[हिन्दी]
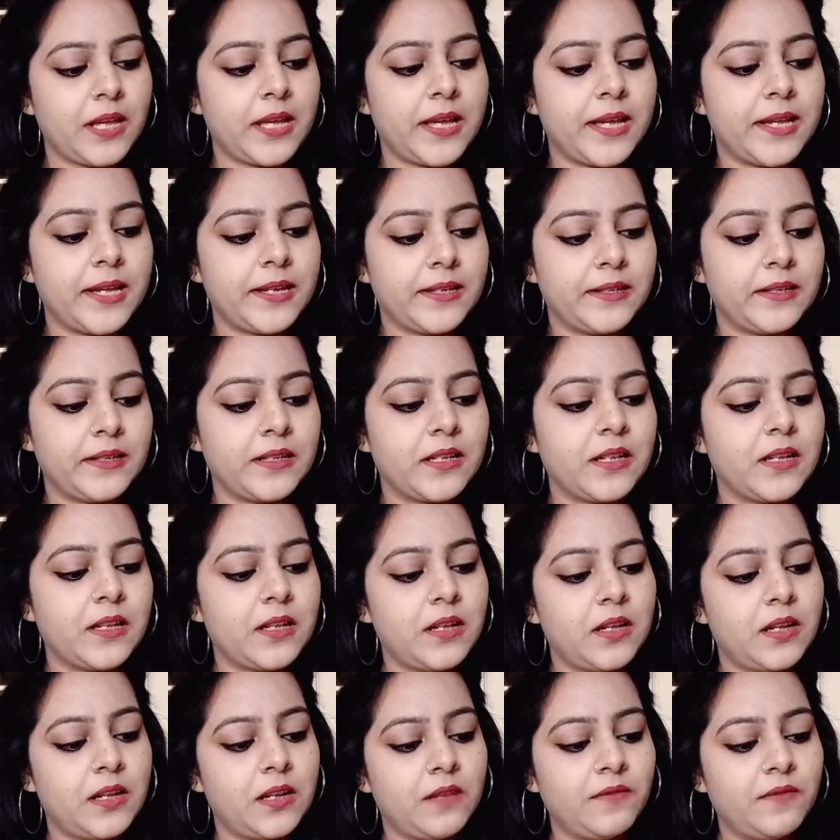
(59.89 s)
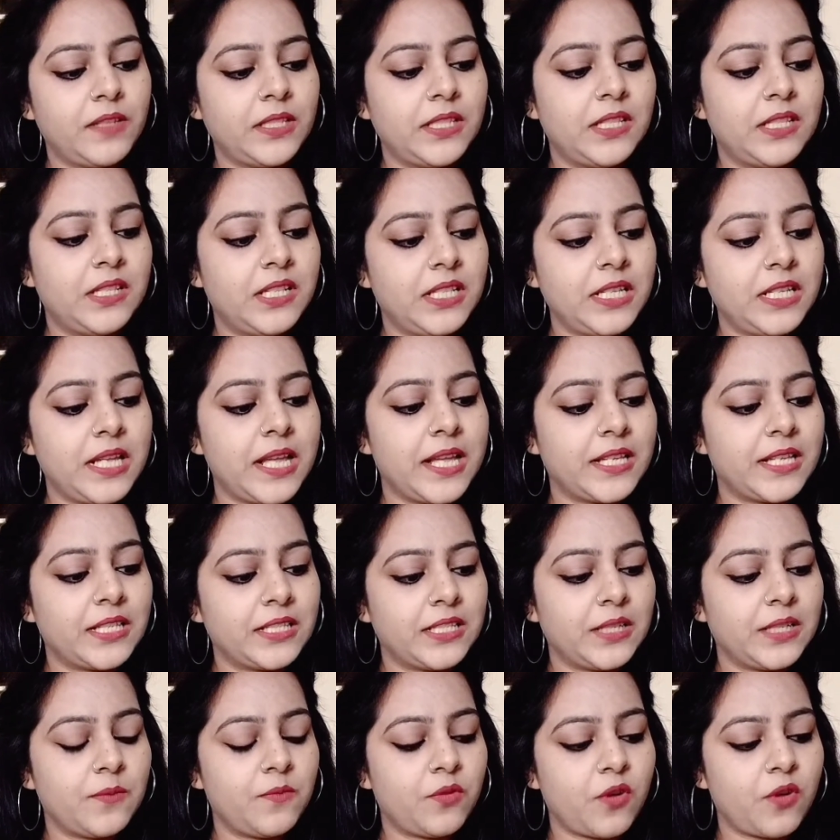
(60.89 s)
एंड विथ जी
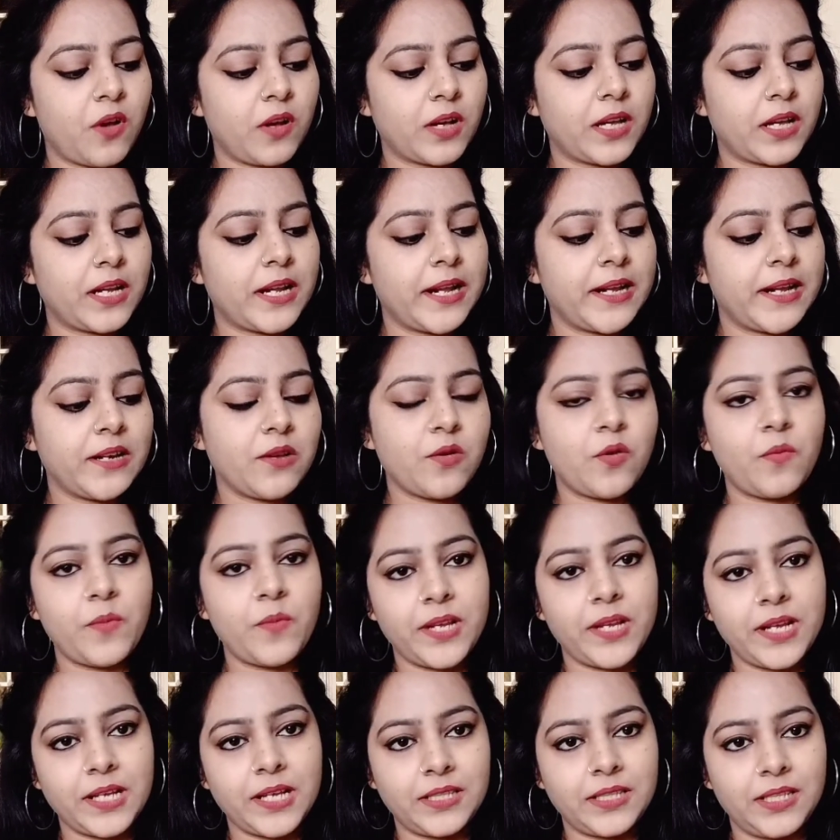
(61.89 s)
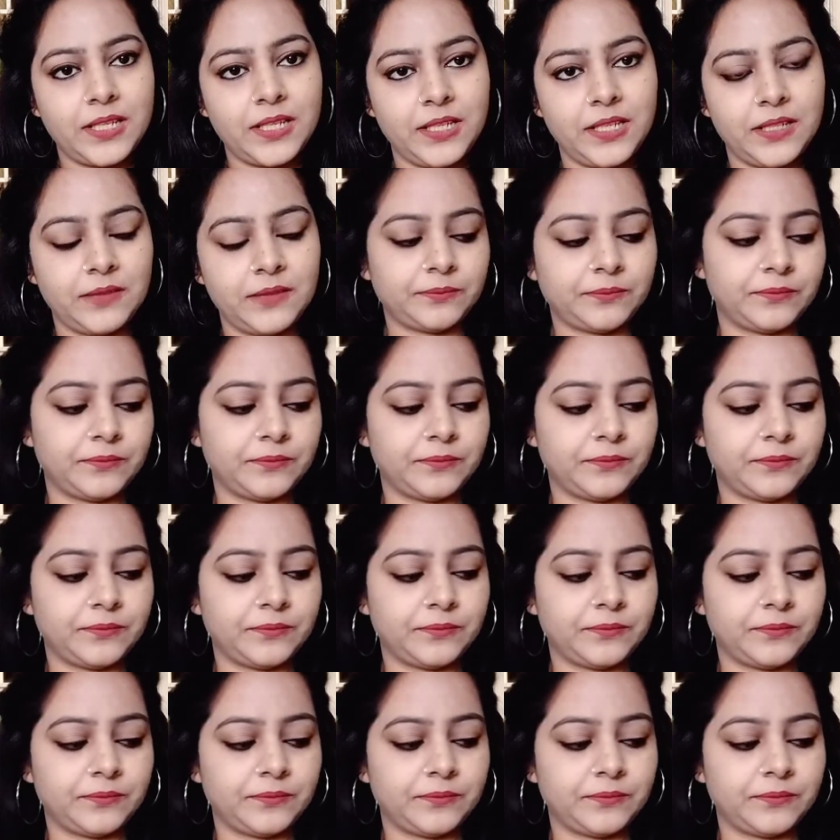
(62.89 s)
एस टी ब्लॉगर एंड ओमेगा थ्री